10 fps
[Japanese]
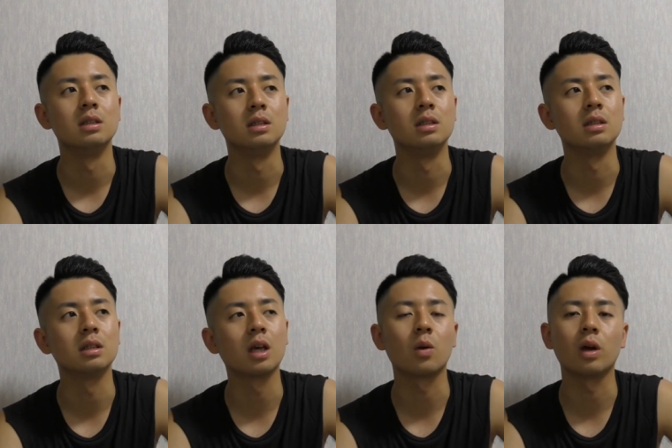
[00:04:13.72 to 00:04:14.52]

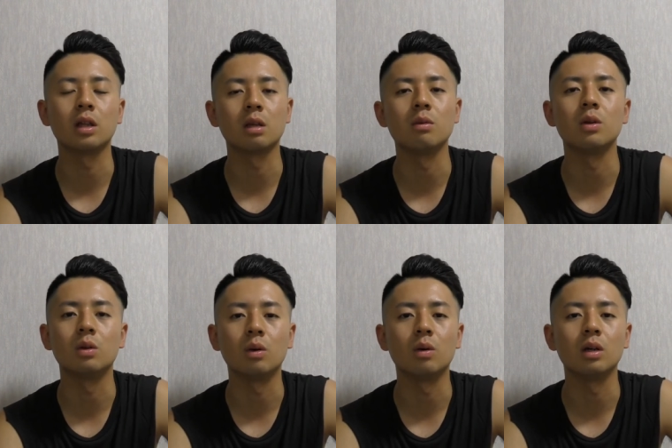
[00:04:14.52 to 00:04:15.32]
うん、結構やってみる
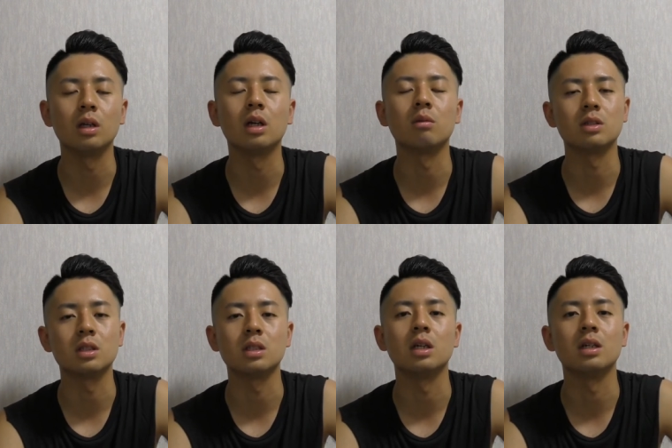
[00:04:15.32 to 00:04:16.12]
といいかも
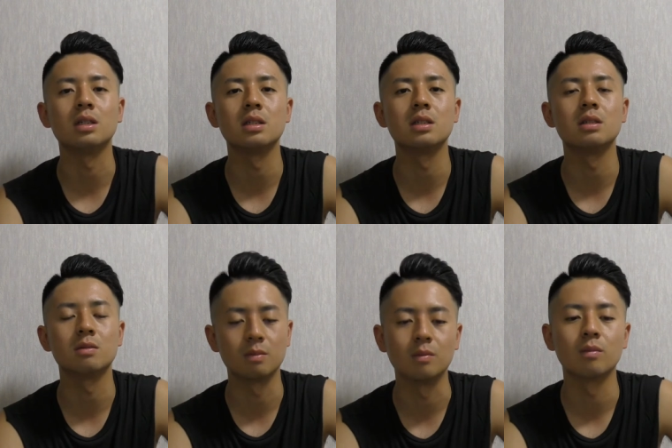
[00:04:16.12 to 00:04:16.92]
しれないです、
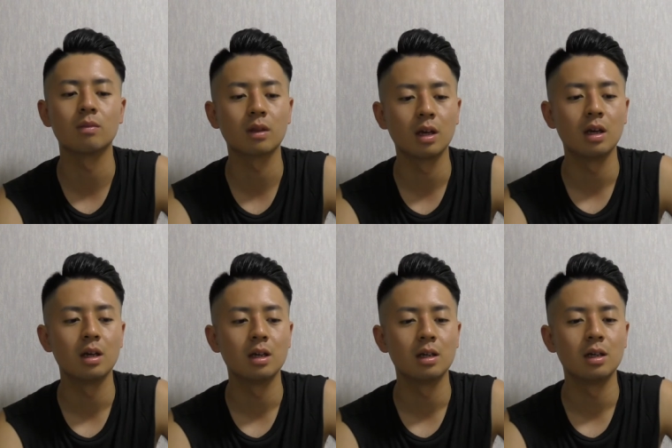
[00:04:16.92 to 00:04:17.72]

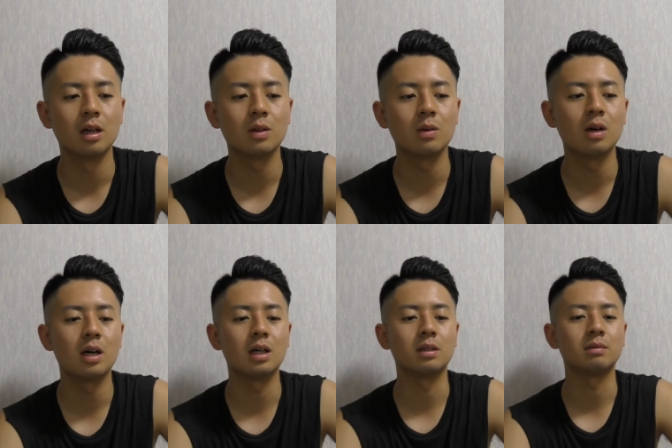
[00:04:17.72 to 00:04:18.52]
うん、あと
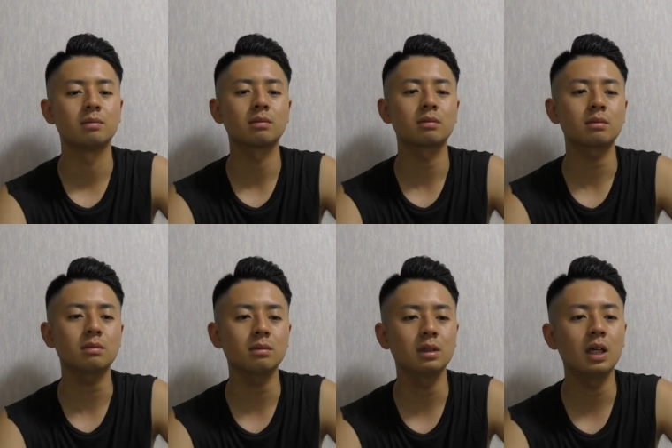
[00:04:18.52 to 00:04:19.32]
は
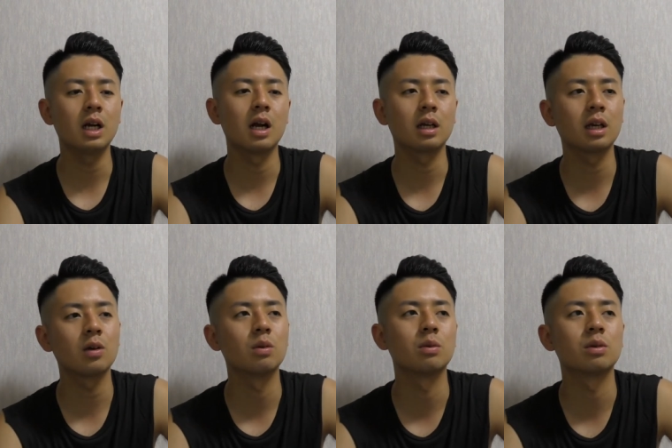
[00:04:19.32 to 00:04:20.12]
なんか
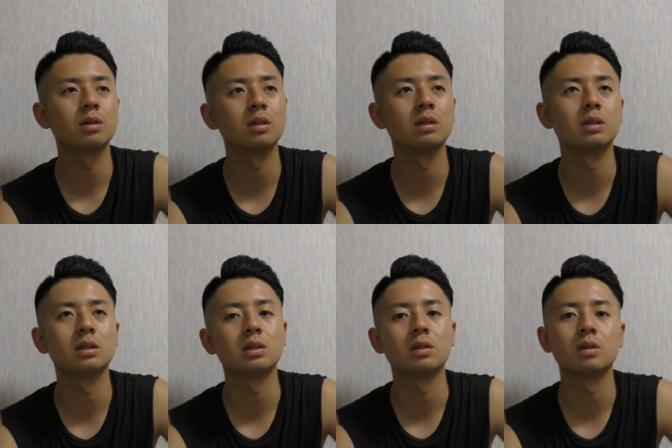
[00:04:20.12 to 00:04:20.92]
結構僕
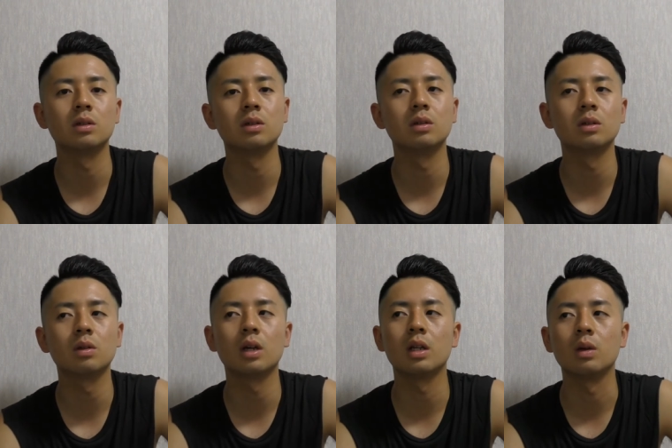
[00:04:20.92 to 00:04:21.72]
その
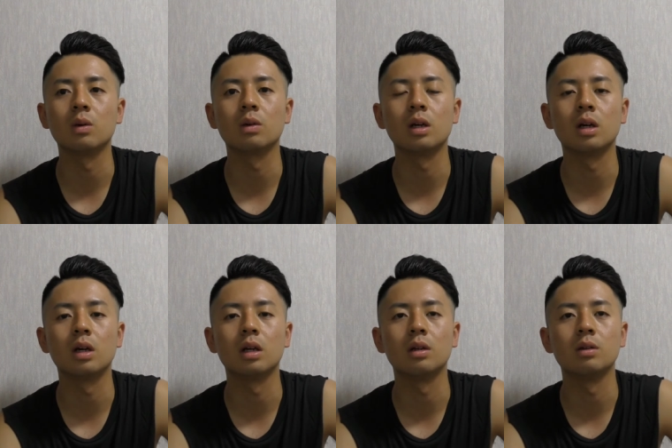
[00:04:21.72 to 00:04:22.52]
都内で行
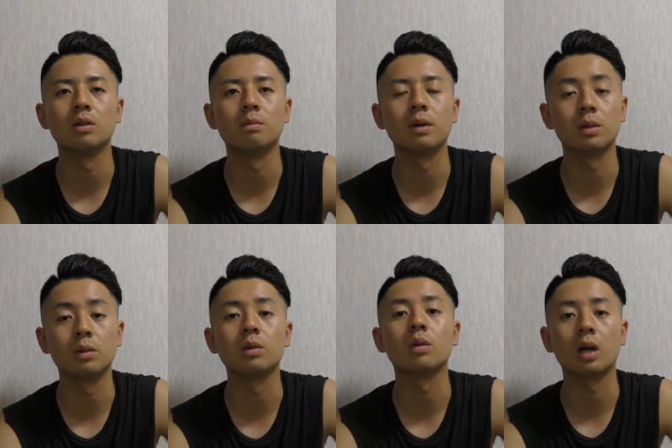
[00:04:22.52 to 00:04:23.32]
われる
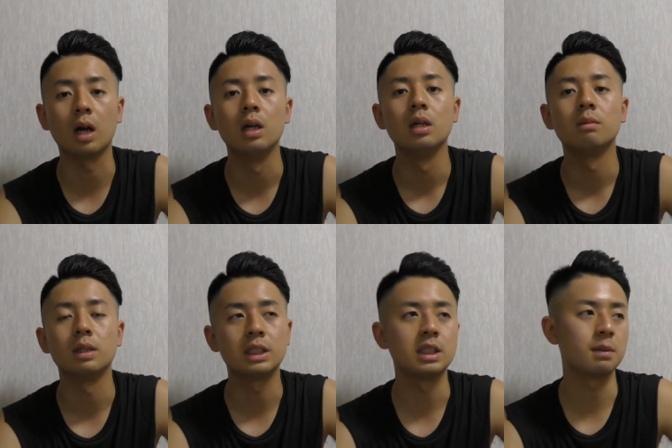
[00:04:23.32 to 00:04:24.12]
バトルとか、ま
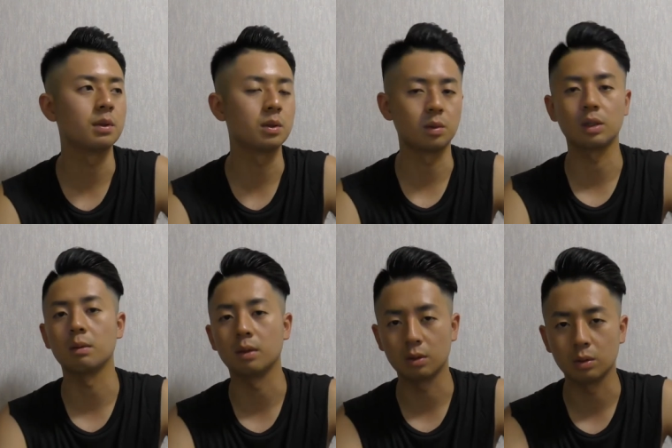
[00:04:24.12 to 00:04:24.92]
あ、ちっちゃいバトル大き
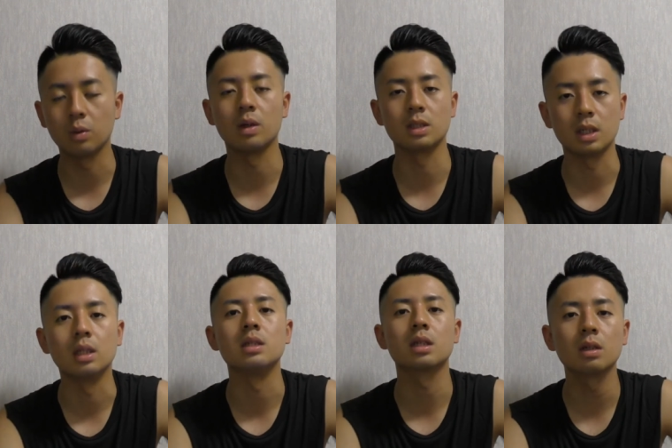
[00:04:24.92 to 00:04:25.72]
いバトル問わずな
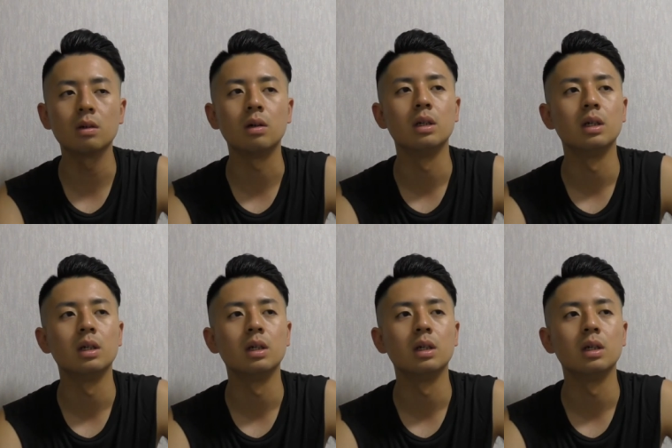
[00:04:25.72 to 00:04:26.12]
んですけど